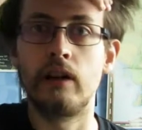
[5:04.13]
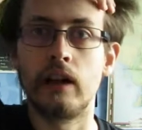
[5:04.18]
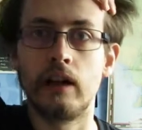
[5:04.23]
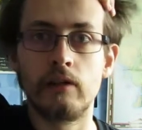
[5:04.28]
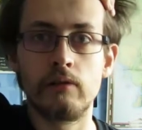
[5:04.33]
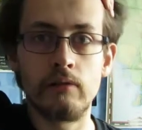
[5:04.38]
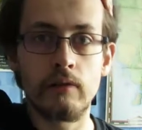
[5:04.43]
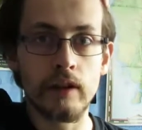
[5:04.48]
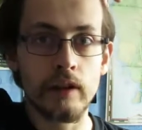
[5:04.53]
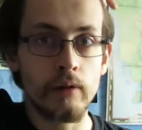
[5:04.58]
de la
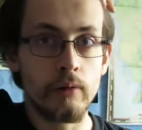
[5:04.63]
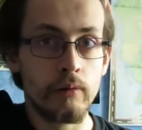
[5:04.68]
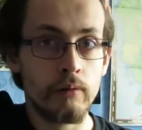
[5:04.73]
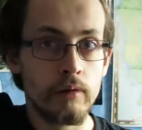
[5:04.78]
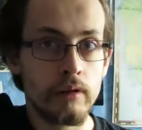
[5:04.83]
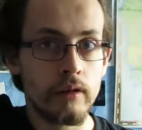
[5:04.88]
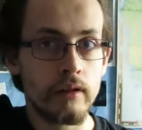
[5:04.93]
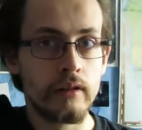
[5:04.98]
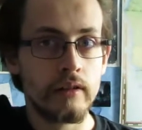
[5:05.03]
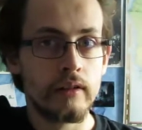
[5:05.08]
Glory
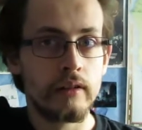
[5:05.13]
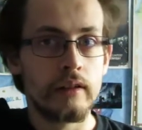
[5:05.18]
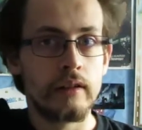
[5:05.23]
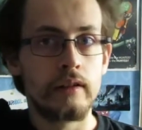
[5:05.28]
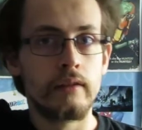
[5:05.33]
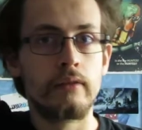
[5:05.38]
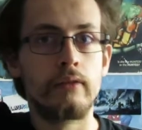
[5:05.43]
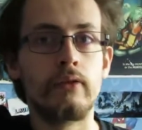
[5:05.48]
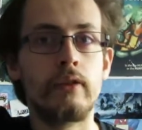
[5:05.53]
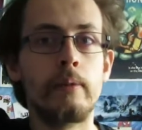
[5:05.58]
Hall
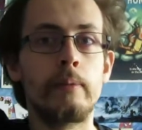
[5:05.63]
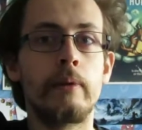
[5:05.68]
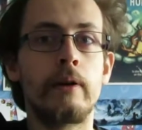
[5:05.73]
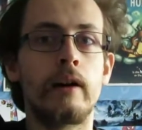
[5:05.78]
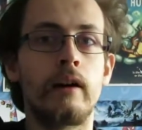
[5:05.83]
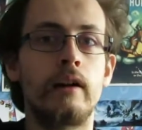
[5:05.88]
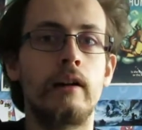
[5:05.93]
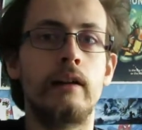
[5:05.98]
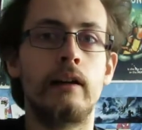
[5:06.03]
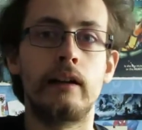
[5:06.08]
fait
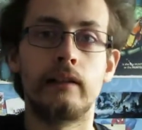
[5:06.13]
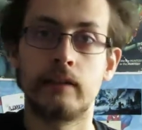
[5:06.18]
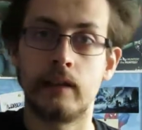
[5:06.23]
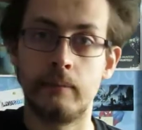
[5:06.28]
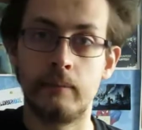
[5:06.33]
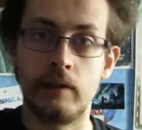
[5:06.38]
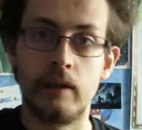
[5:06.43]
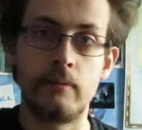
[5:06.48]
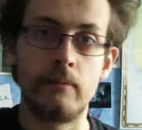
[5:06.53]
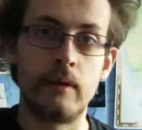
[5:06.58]
par un, très
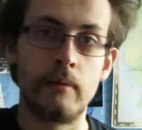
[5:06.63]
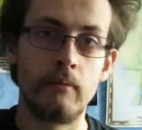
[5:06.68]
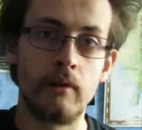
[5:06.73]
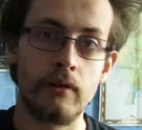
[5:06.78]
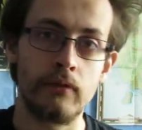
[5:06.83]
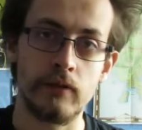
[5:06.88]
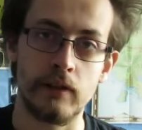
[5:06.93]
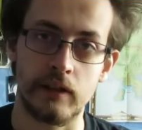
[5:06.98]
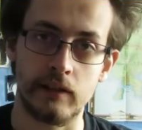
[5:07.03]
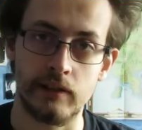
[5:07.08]
bon ami à
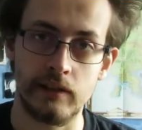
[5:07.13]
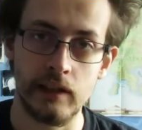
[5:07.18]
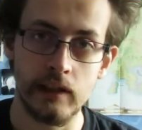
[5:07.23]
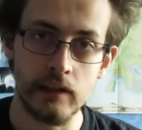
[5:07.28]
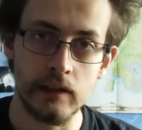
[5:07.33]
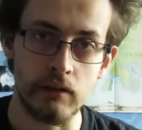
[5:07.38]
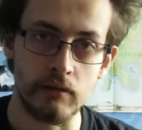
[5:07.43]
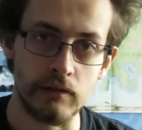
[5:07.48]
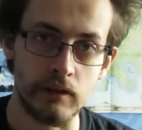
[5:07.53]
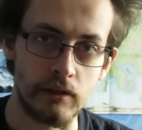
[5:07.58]
moi, Fiercel,
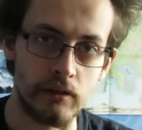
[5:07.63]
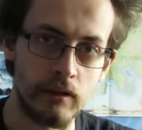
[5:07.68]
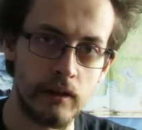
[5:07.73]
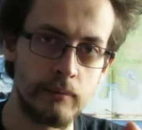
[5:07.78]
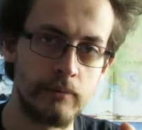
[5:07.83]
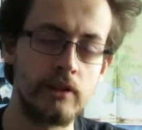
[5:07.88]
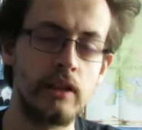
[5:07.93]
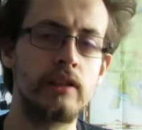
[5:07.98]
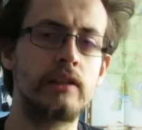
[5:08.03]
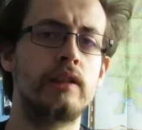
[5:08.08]
qui regardera
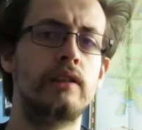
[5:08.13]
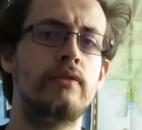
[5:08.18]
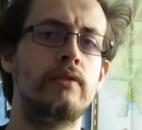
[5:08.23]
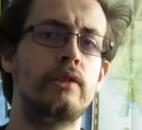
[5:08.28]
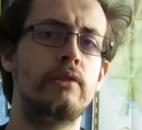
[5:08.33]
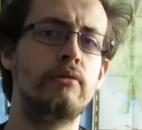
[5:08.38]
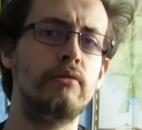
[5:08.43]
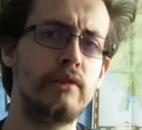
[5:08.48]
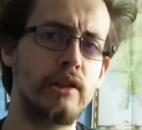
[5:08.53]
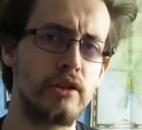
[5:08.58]
peut-être cette
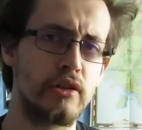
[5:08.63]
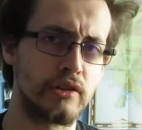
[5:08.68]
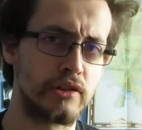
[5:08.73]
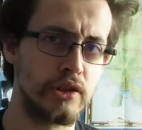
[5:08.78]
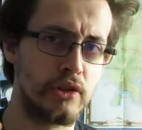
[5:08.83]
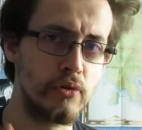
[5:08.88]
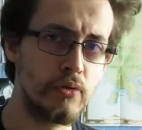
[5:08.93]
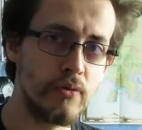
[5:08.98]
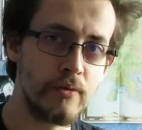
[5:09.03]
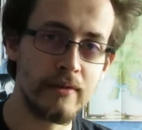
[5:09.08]
vidéo, d'ailleurs
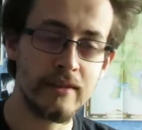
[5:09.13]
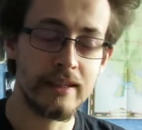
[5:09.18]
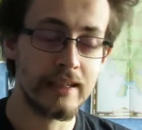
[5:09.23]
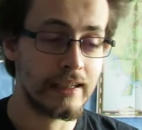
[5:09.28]
salut,